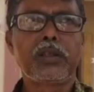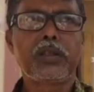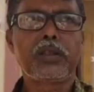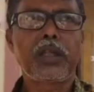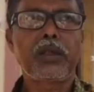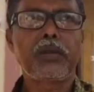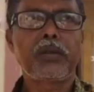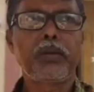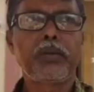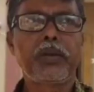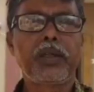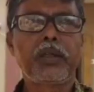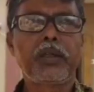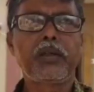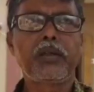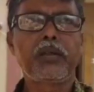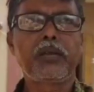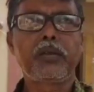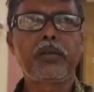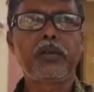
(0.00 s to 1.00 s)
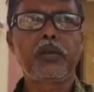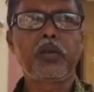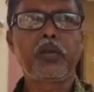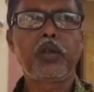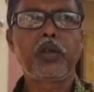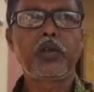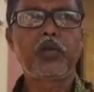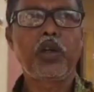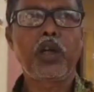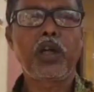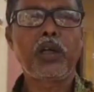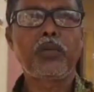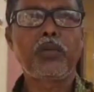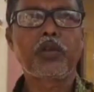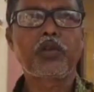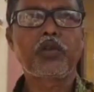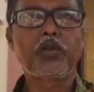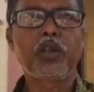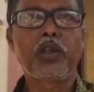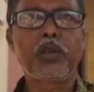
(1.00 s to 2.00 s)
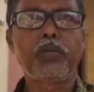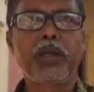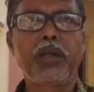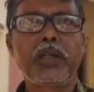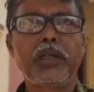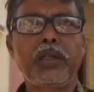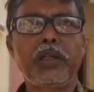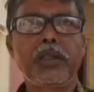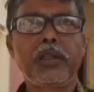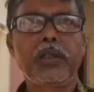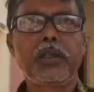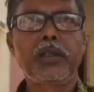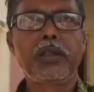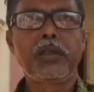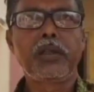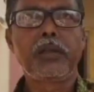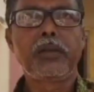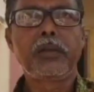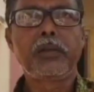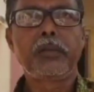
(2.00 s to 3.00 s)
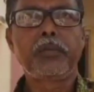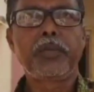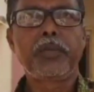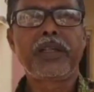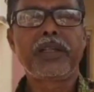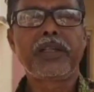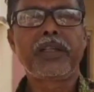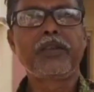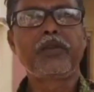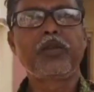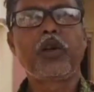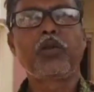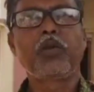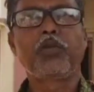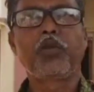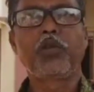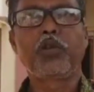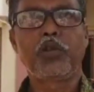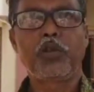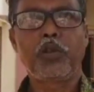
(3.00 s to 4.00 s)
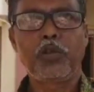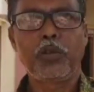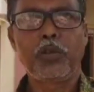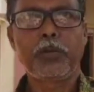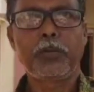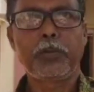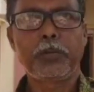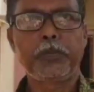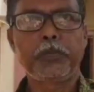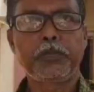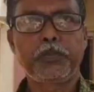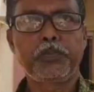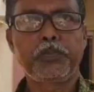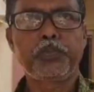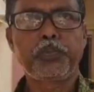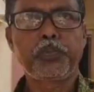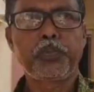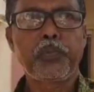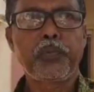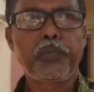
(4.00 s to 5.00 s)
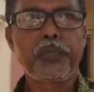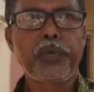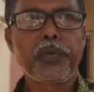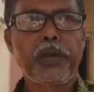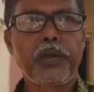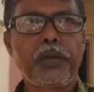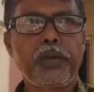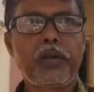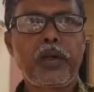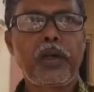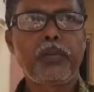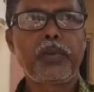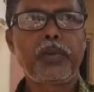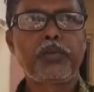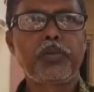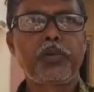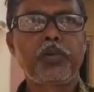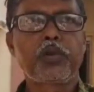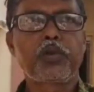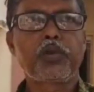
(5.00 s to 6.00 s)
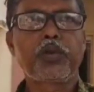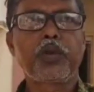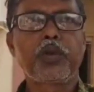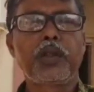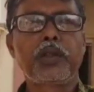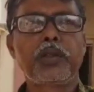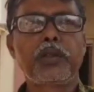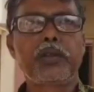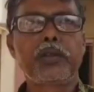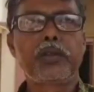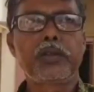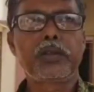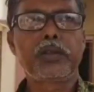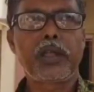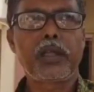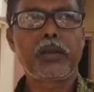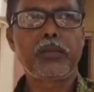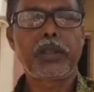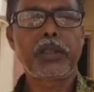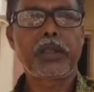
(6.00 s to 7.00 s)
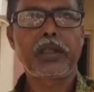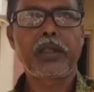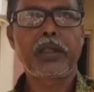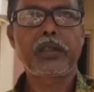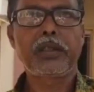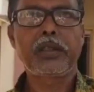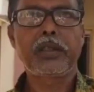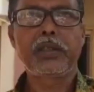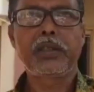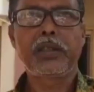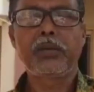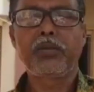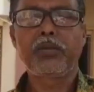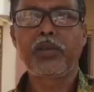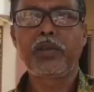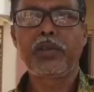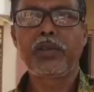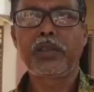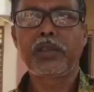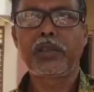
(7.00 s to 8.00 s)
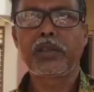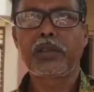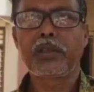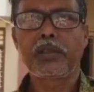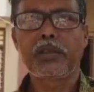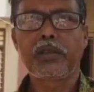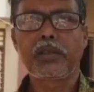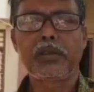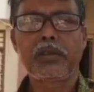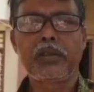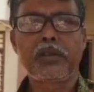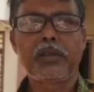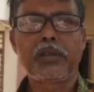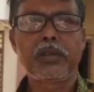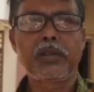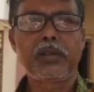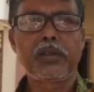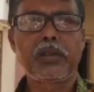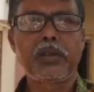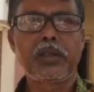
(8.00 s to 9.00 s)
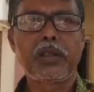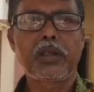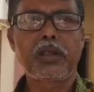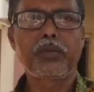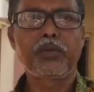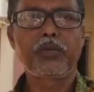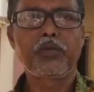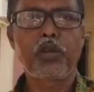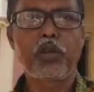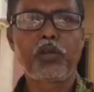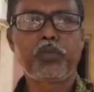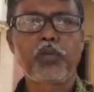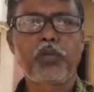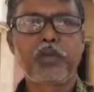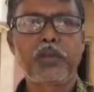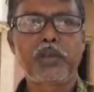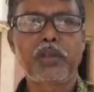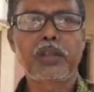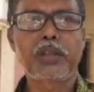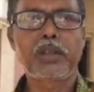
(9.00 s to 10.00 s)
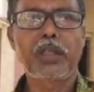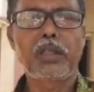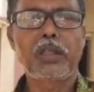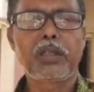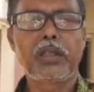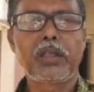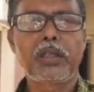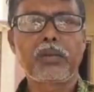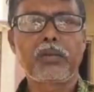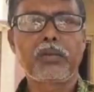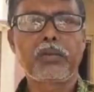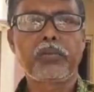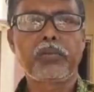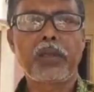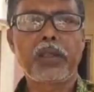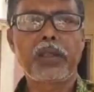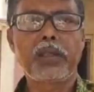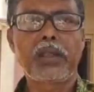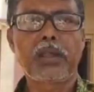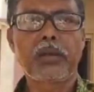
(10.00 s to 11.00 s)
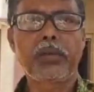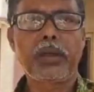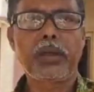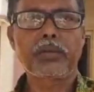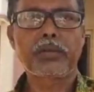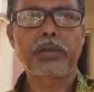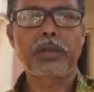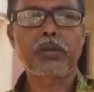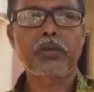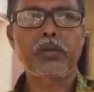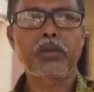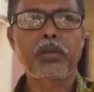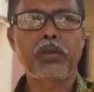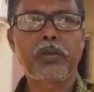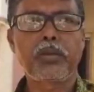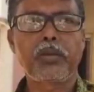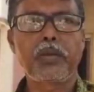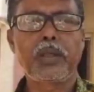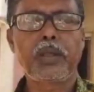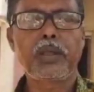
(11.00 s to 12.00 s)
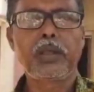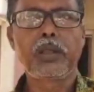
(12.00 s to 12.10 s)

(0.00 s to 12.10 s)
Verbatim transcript: সেইভাবে ওই কয়েক বছরের বাড়ি ফেটে জল পড়ছিল তা আমি পৌরসভায় চেয়ারম্যানের কাছে গিয়ে বলি যে এরকম জল পড়ছে তাহলে বাড়িটার ব্যবস্থা করতে হবে